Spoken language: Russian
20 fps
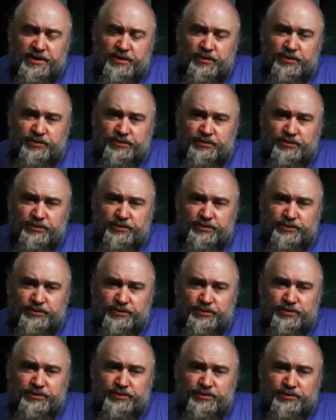он, он,
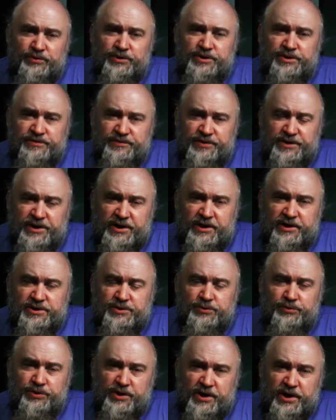он, он
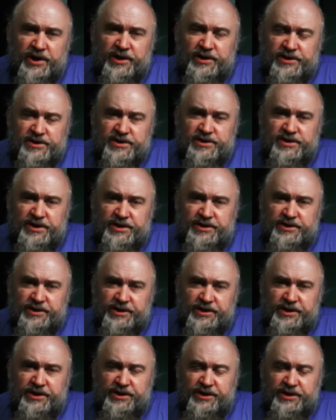извинялся, он каялся за эти
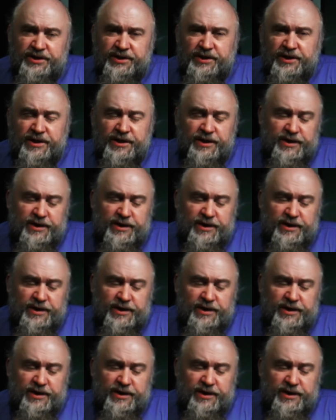грехи,